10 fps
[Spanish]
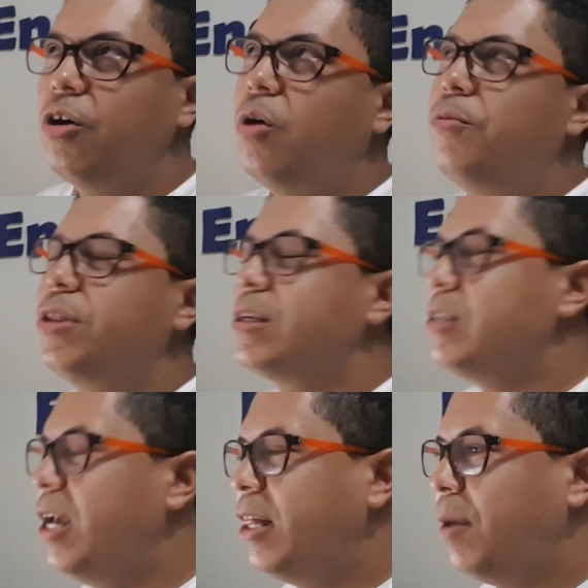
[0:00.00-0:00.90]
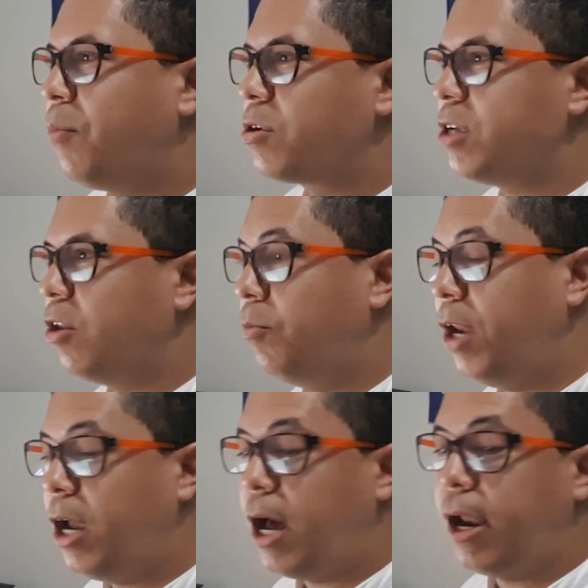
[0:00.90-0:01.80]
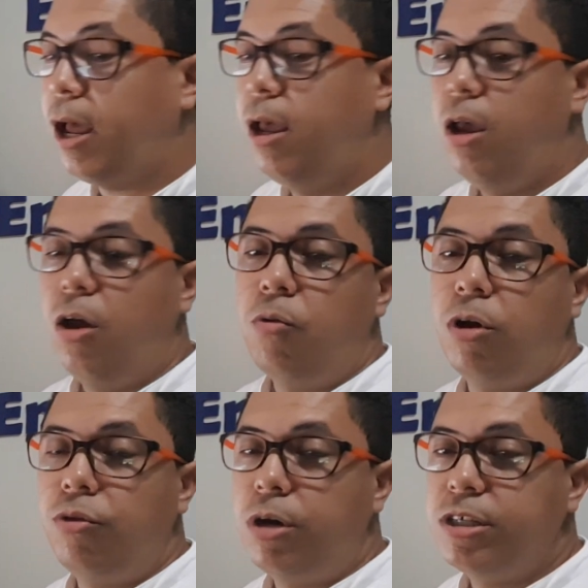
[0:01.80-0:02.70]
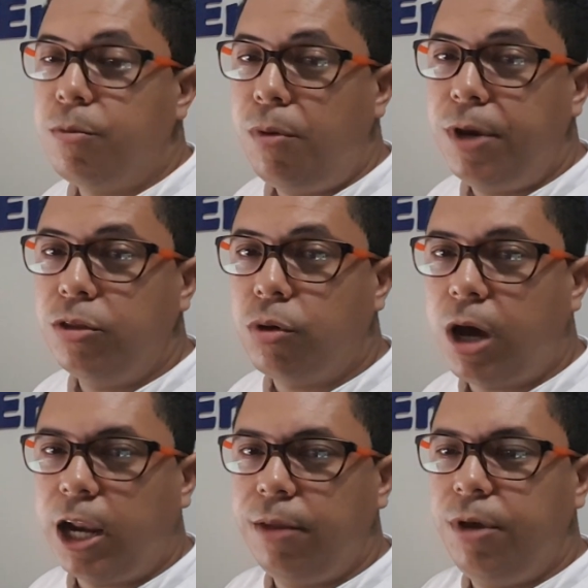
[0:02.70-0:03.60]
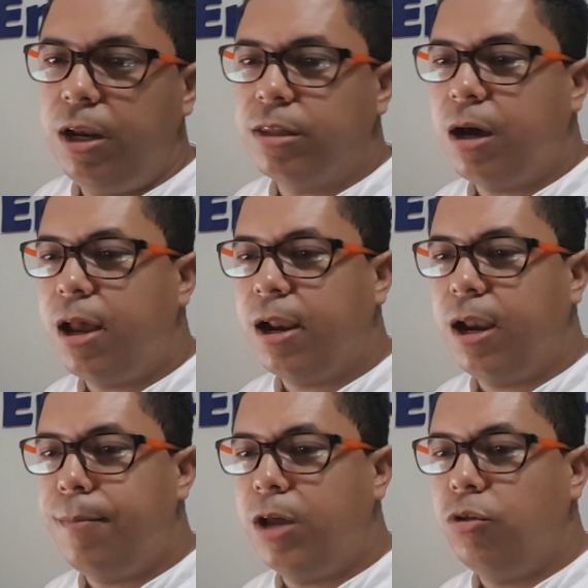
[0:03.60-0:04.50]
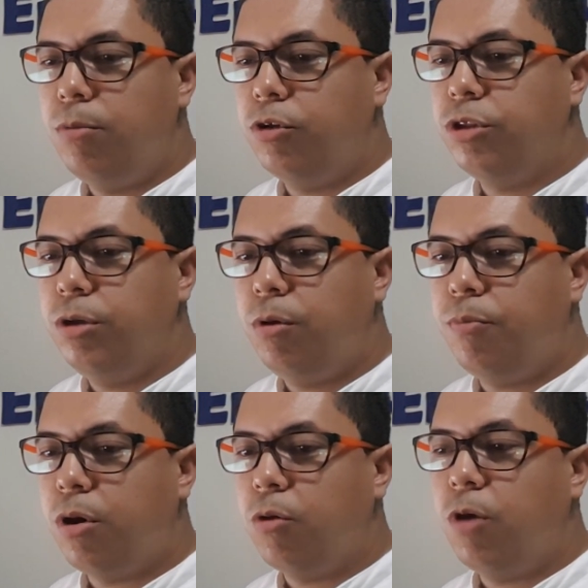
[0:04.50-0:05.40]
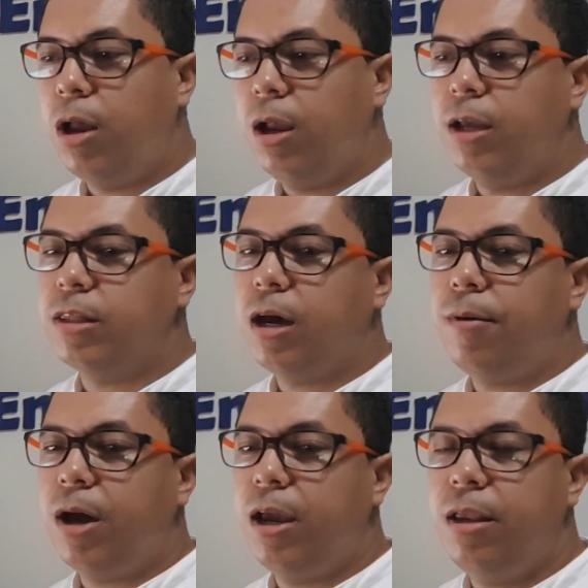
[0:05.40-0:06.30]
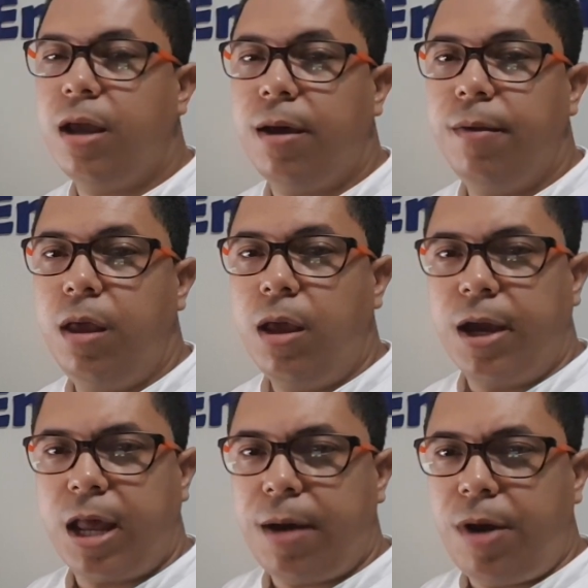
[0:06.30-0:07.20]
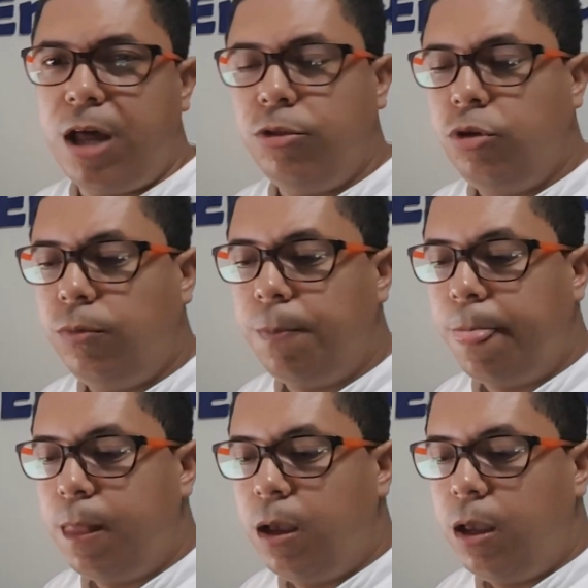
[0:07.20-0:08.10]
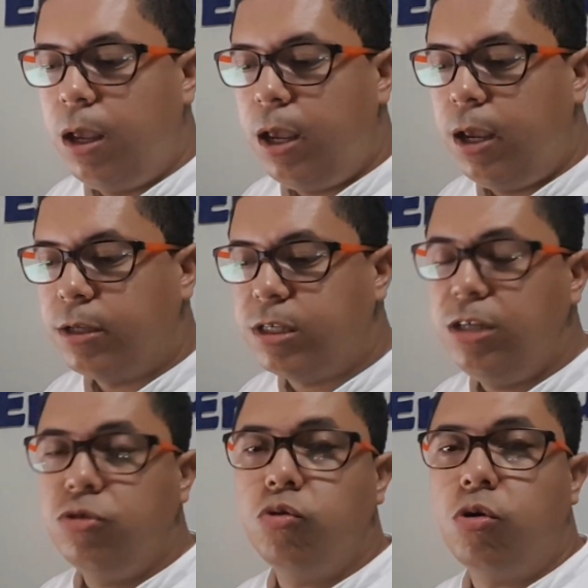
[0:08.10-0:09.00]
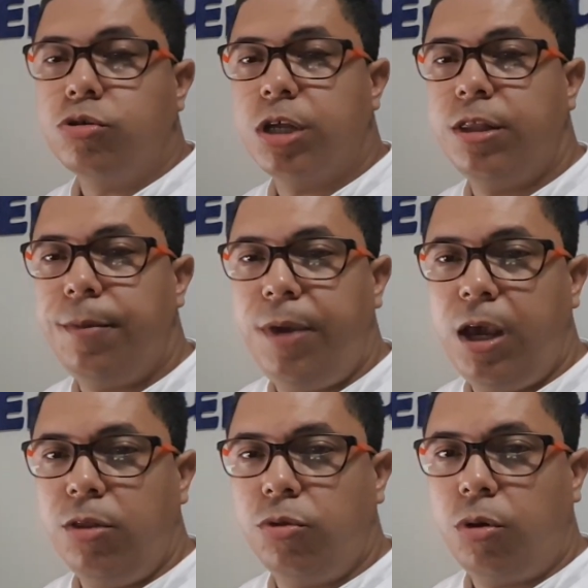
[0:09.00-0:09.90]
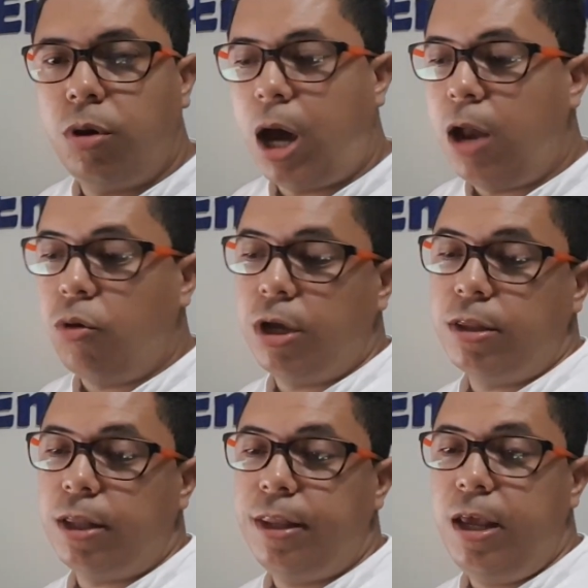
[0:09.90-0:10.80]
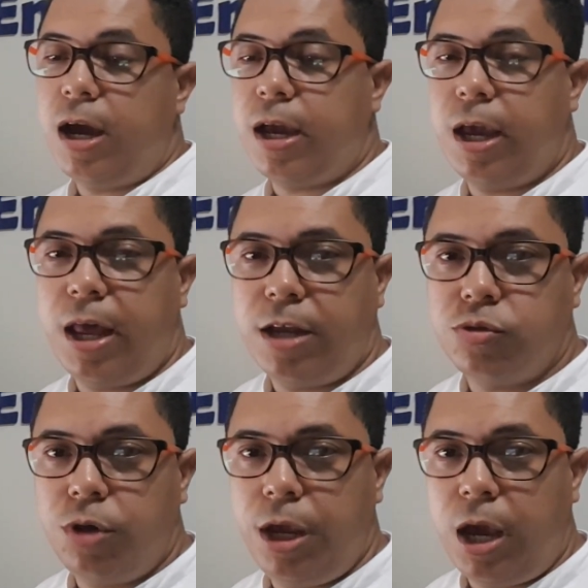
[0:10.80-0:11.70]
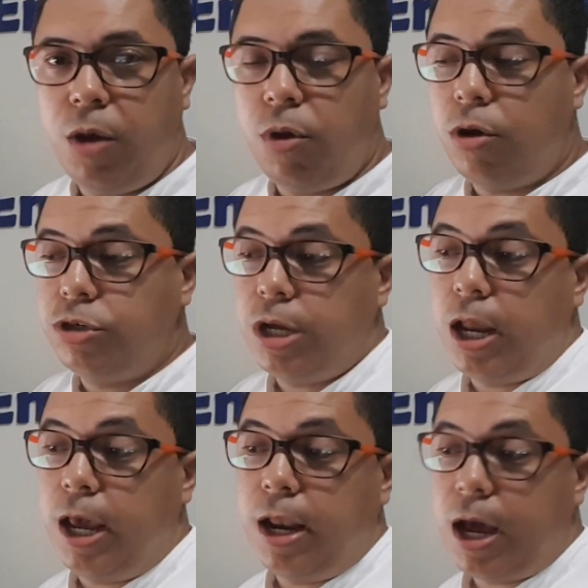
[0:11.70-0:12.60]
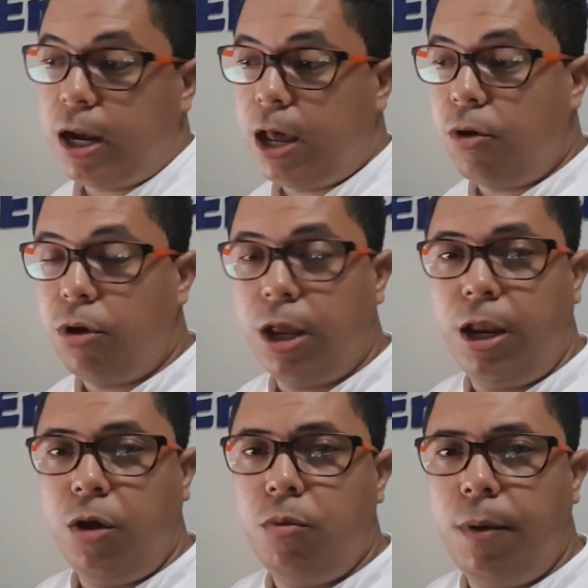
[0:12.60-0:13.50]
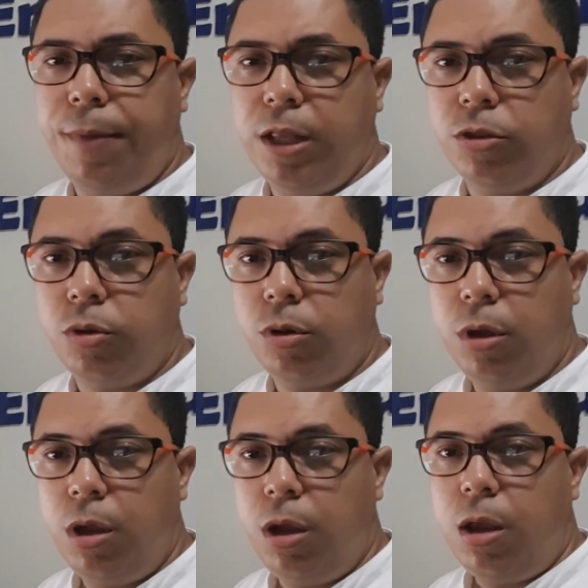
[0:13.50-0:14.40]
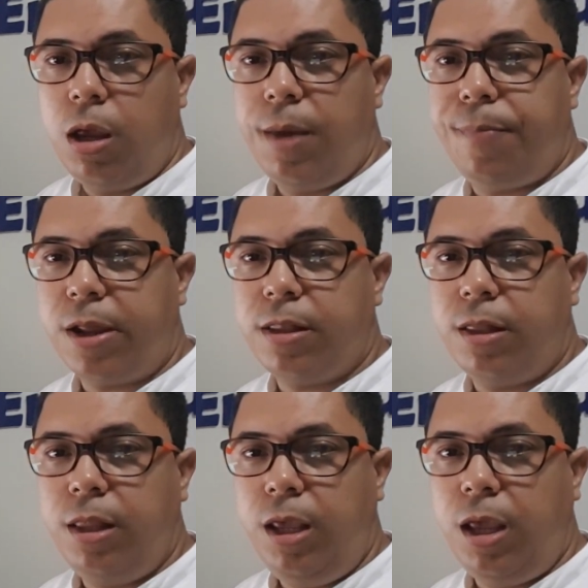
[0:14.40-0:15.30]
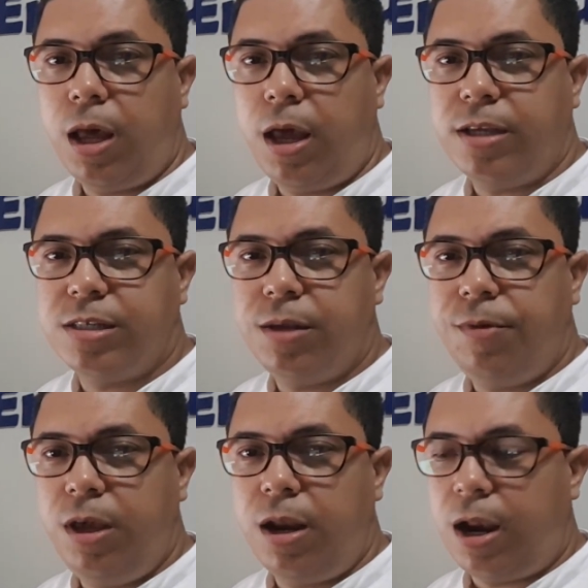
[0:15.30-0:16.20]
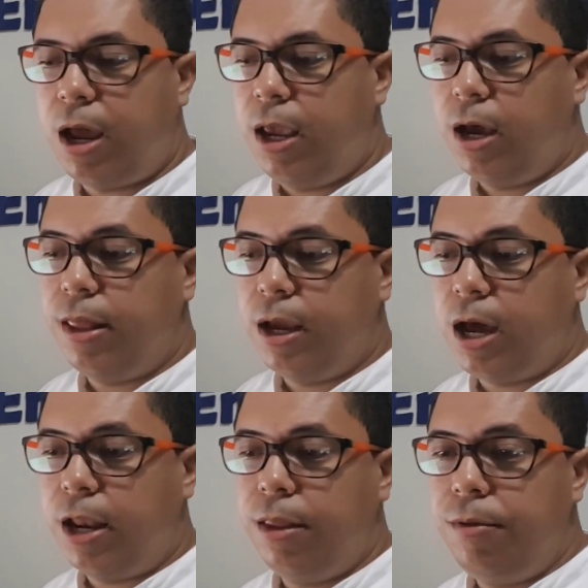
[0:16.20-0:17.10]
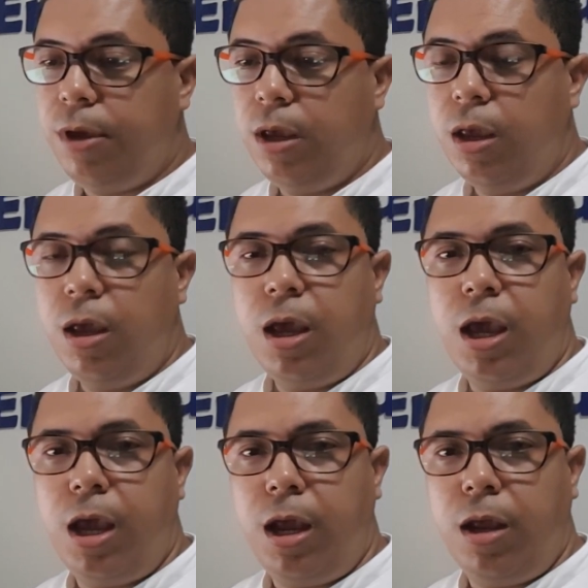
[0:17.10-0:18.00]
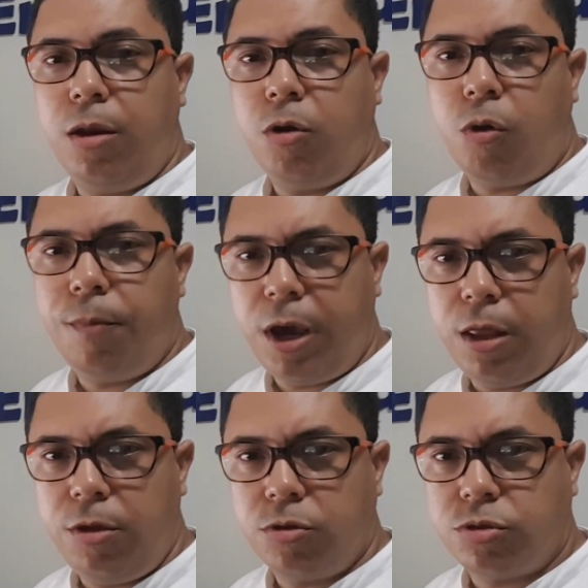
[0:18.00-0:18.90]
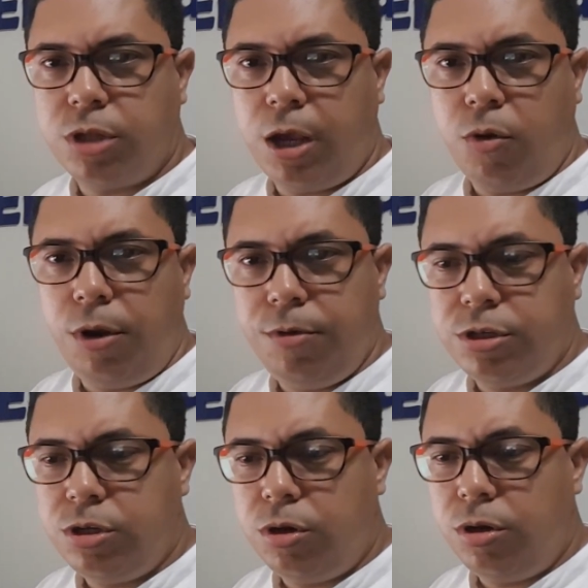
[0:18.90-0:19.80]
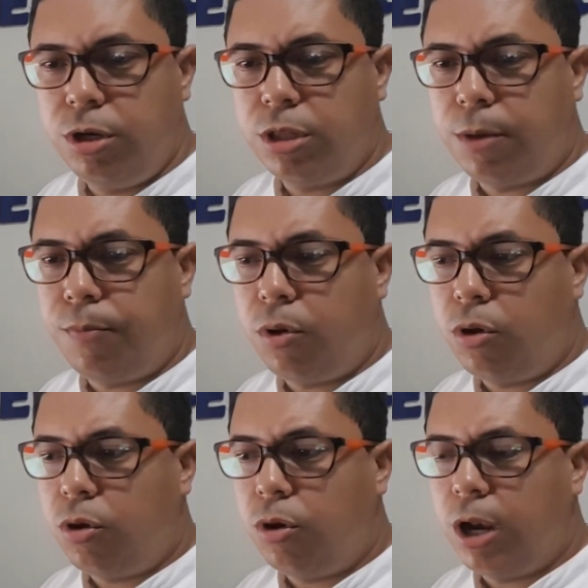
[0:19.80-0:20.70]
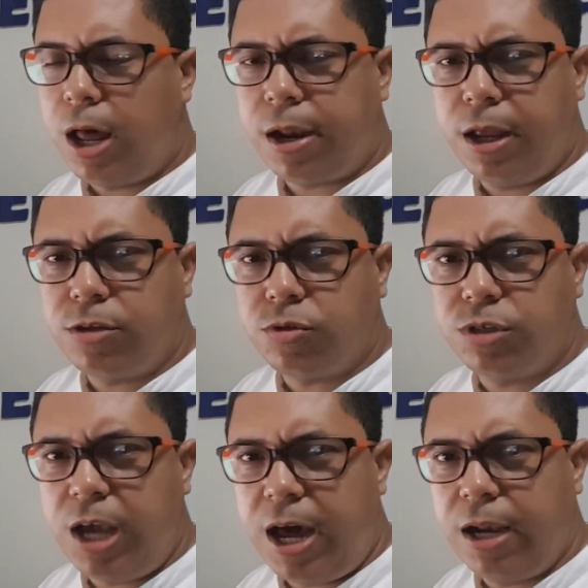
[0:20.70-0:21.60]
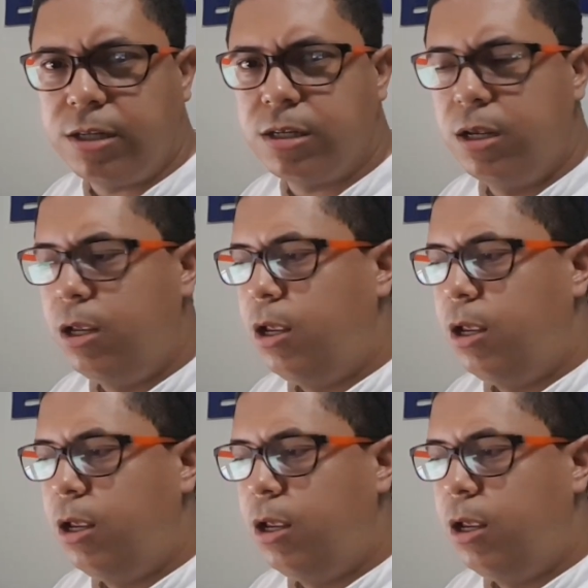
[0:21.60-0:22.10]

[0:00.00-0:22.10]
¿Cómo te sientes por ser dominicana cuando en ese momento Cardi B le estaba reclamando el motivo por el cual estaba ella grabando eh, sin su consentimiento a lo que entendía que era su hija y luego Yelena aclaró que en ningún momento eh, pretendía exhibir a la hija de Cardi B en los medios de Univision ni tampoco en las redes sociales.